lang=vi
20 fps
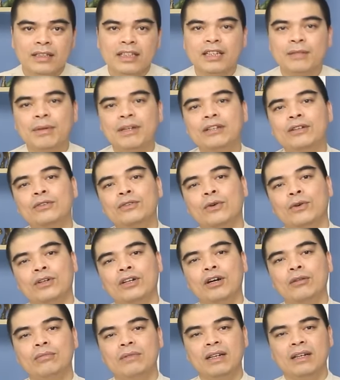Thì cái bát hương thổ
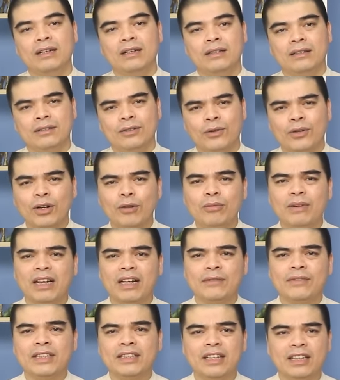công ấy, thổ công là
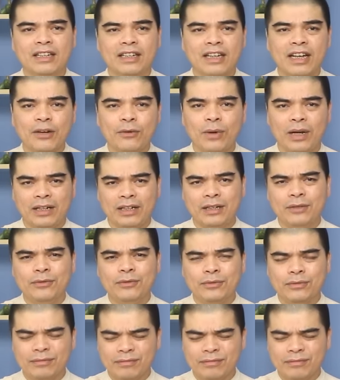cái vị thần cai quản cái